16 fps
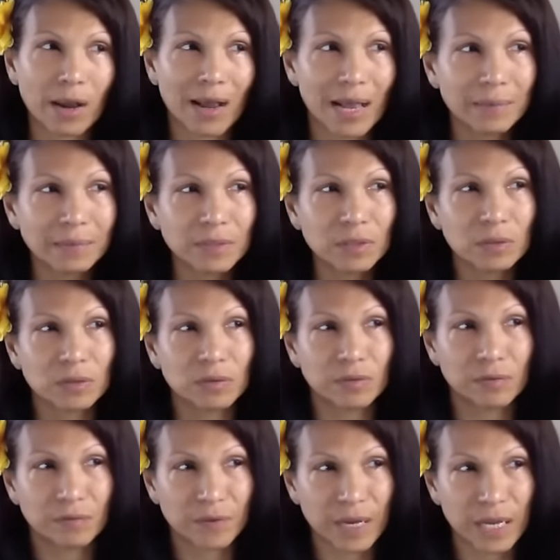to wszystko,
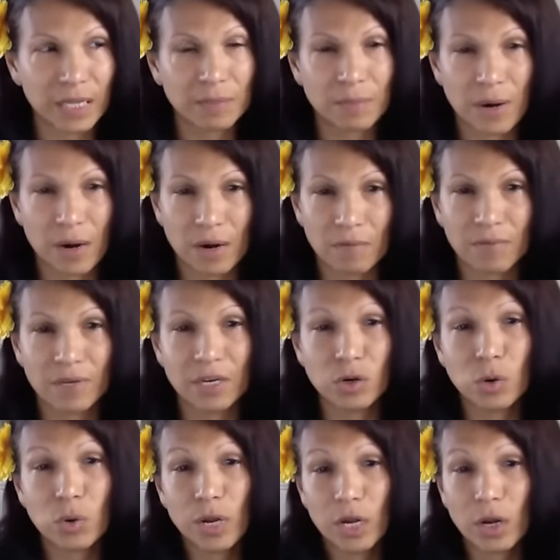co wiem
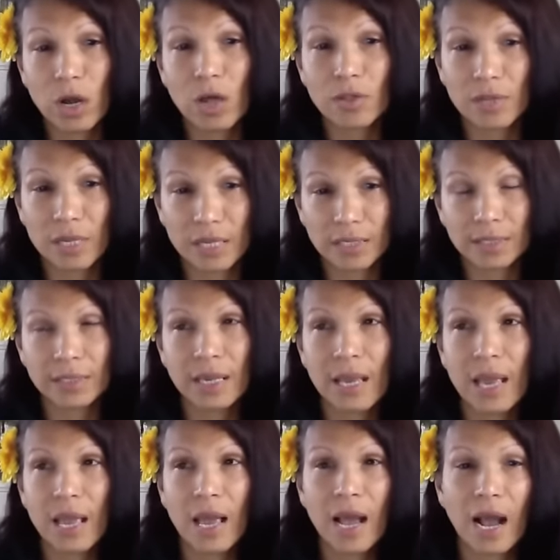teraz, to za
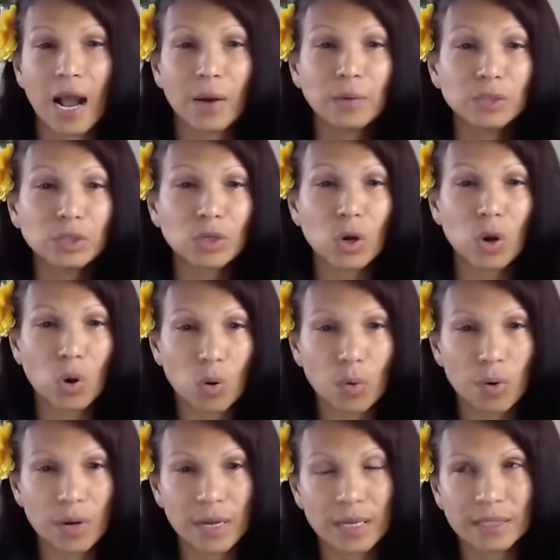każdym razem, gdy zrobiłam
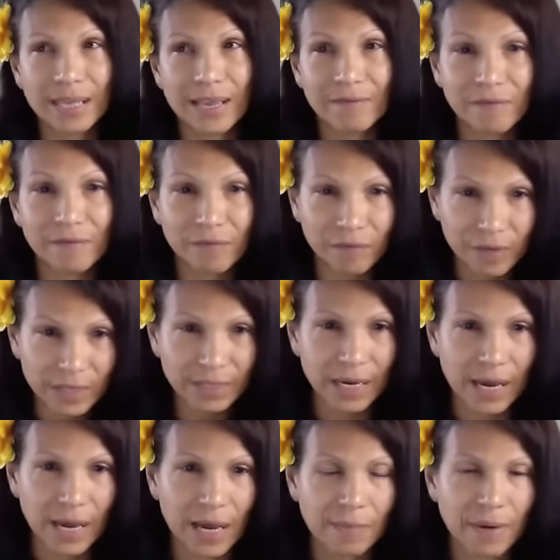coś złego, to
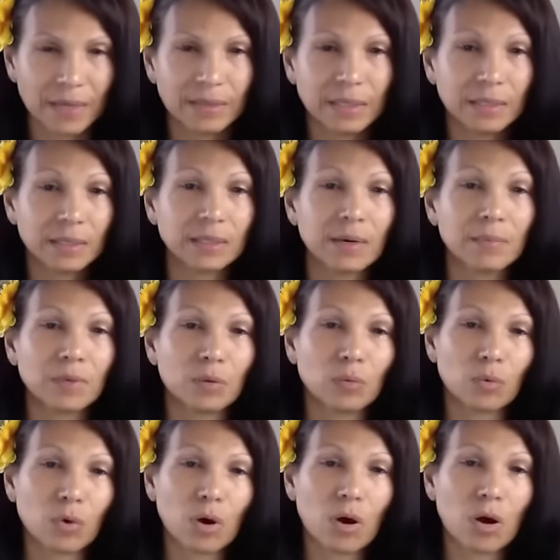wiedziałam, że to
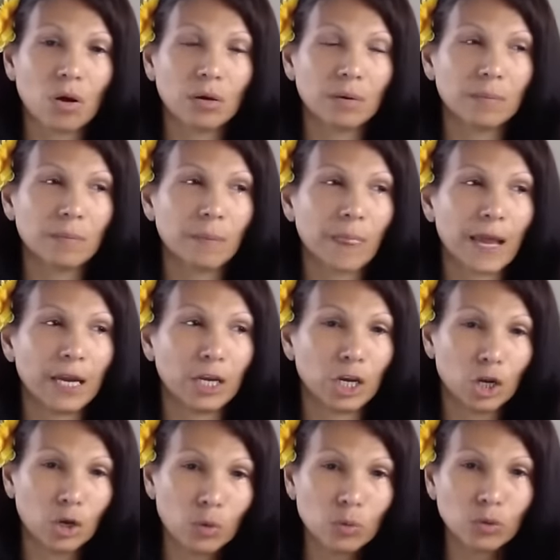było złe ale
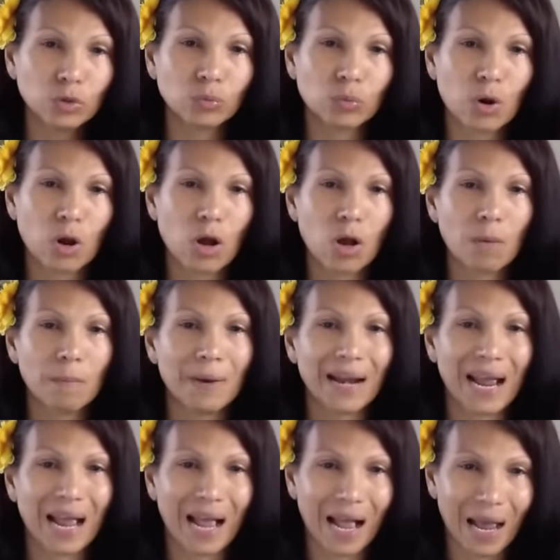miałem przyjemność z
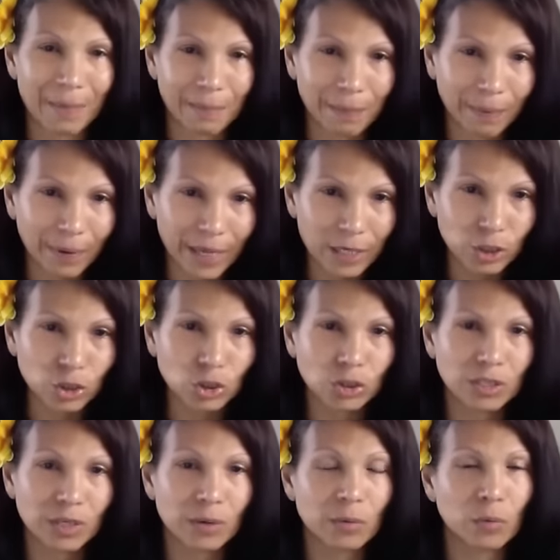tego, że to trwało tylko
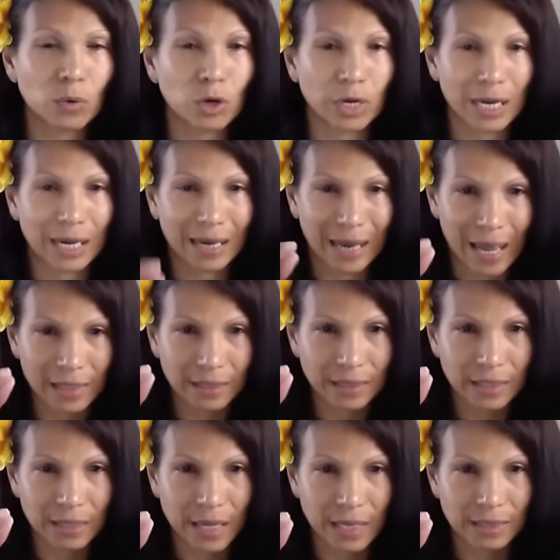sekundę i szybko
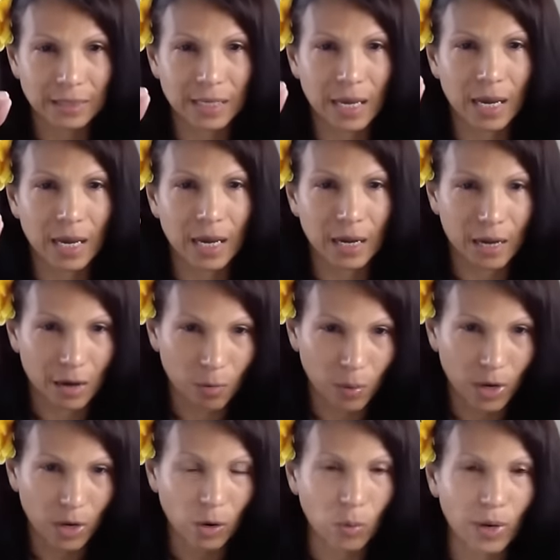mijało, więc
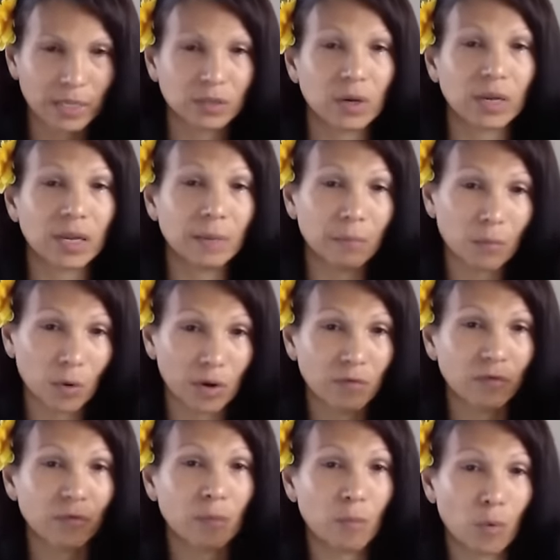wracałam po więcej i
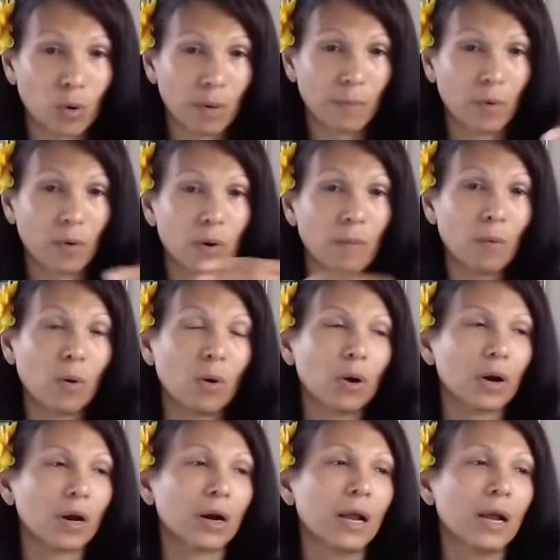więcej i więcej.